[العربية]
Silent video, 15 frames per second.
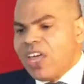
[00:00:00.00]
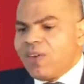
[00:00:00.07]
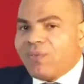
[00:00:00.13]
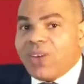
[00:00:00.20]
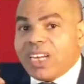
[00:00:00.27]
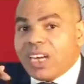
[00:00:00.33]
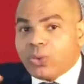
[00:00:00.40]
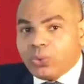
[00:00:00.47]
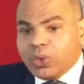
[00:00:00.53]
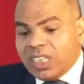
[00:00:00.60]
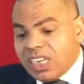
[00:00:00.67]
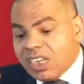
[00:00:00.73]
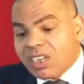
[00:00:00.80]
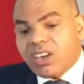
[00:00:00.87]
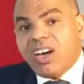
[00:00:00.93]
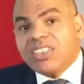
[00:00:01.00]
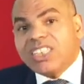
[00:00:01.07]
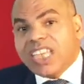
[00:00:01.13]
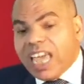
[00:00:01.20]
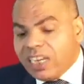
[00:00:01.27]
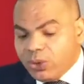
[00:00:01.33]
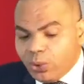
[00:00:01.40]
فيكون
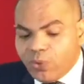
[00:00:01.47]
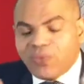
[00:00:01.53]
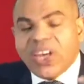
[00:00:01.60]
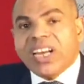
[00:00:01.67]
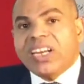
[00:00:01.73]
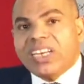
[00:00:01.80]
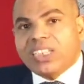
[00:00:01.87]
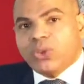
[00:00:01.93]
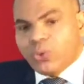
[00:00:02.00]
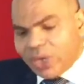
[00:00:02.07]
للقاضي أن يفرد